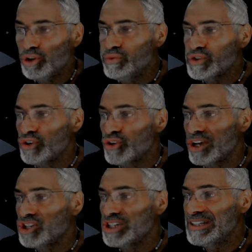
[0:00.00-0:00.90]
trouve son
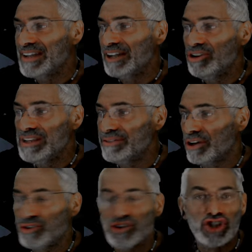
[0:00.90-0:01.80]
origine dans le
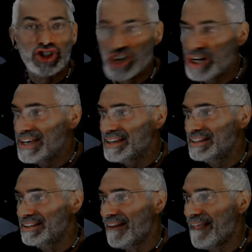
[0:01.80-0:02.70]
livre de
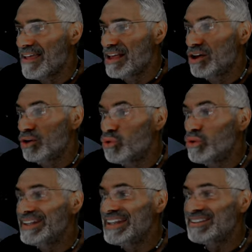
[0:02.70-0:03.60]
Joël,
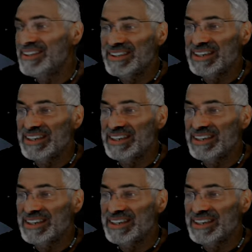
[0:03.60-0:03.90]
où il est